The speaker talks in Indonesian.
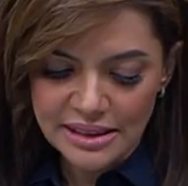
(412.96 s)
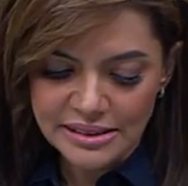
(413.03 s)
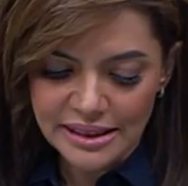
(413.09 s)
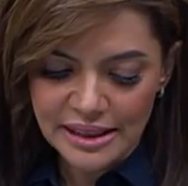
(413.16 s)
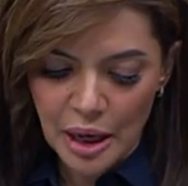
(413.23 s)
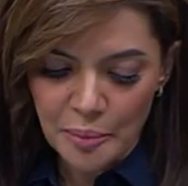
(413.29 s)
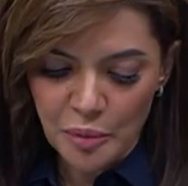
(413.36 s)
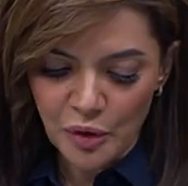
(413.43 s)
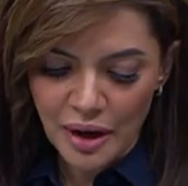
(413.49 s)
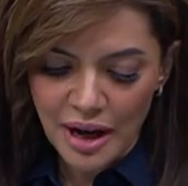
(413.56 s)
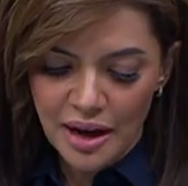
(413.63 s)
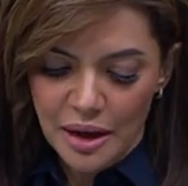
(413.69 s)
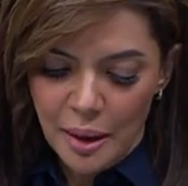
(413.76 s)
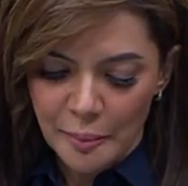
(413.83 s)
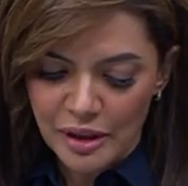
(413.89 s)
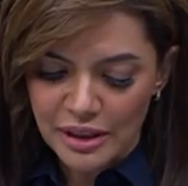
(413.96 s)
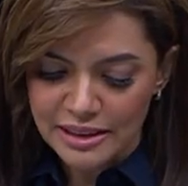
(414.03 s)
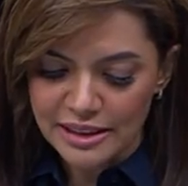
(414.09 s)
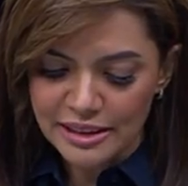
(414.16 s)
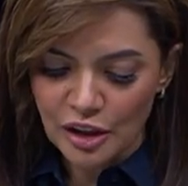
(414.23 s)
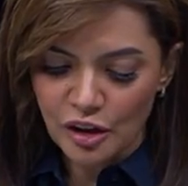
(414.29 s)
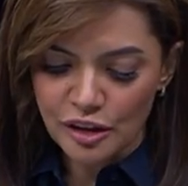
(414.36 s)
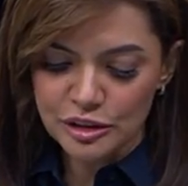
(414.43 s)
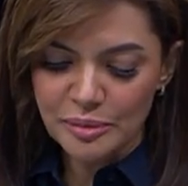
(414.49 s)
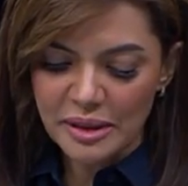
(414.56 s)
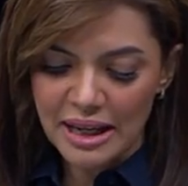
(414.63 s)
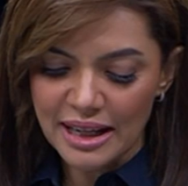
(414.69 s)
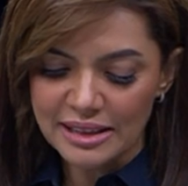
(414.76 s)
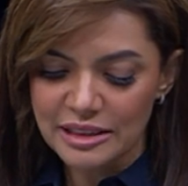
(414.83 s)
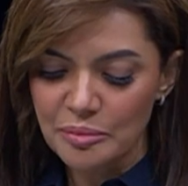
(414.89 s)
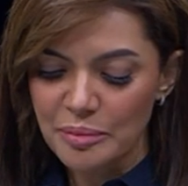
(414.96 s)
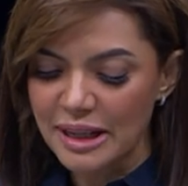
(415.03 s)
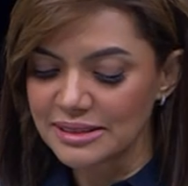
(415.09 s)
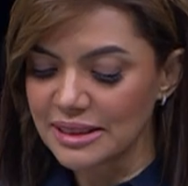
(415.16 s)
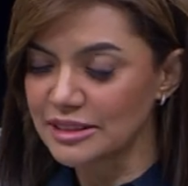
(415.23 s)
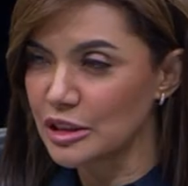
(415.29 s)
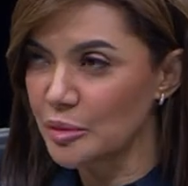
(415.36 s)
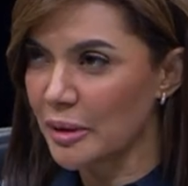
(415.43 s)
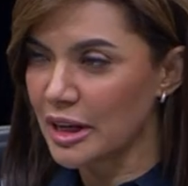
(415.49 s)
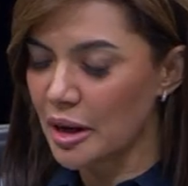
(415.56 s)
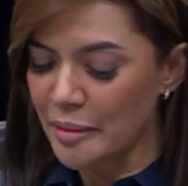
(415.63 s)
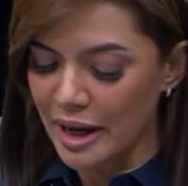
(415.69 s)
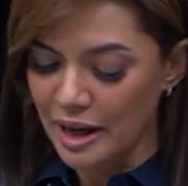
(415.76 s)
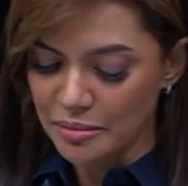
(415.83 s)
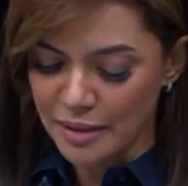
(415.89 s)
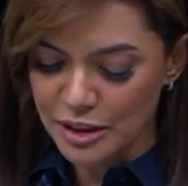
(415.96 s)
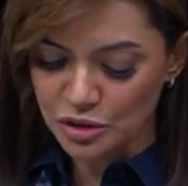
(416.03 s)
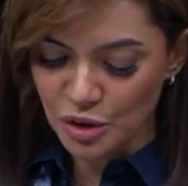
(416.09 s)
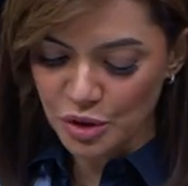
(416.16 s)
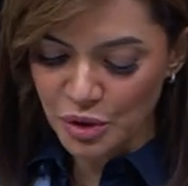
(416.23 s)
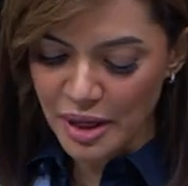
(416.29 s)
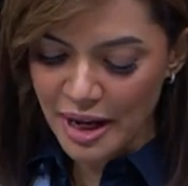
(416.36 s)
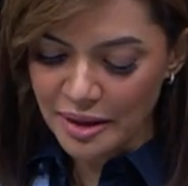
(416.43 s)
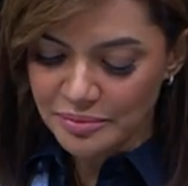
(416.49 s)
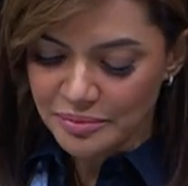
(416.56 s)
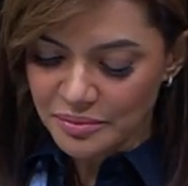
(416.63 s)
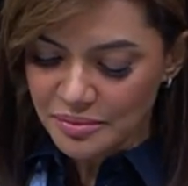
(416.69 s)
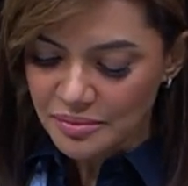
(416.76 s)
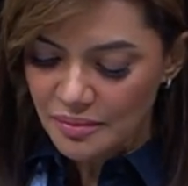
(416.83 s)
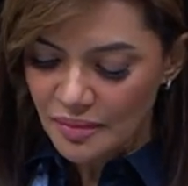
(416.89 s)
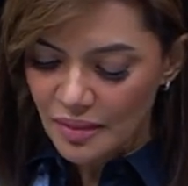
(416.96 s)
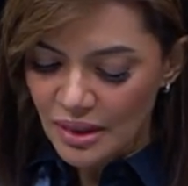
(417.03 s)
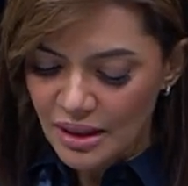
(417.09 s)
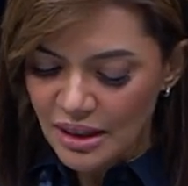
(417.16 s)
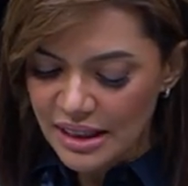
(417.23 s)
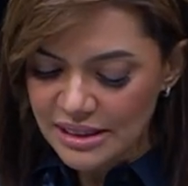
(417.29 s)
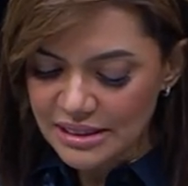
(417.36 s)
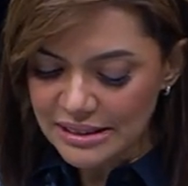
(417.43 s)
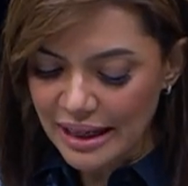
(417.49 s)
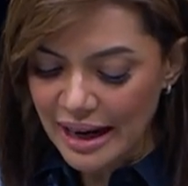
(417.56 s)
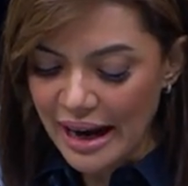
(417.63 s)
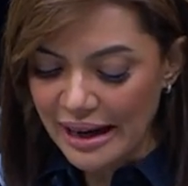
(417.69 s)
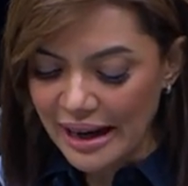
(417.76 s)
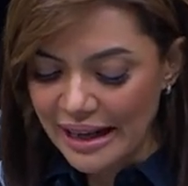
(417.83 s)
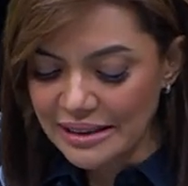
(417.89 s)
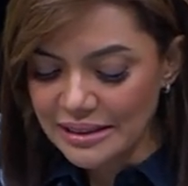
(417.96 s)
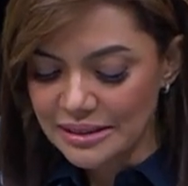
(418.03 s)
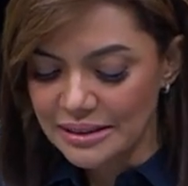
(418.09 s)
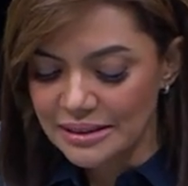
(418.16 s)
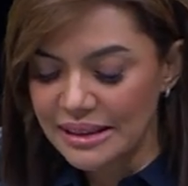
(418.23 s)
Singapura, peneliti terorisme Yayasan Prasasti Perdamaian. Mas Nurhuda, uh, serangan ya.